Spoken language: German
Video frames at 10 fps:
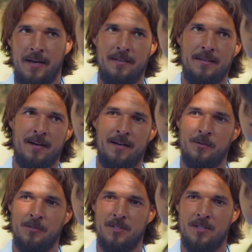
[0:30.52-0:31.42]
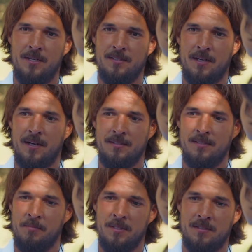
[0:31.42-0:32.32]
ey Digga, ohne Scheiß, krass,
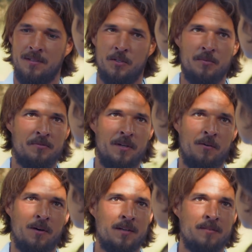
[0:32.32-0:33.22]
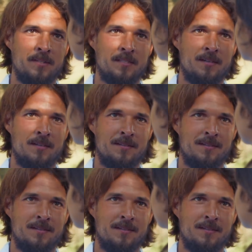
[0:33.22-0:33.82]
ich habe erst gedacht, du bist voll der arrogante Wichser.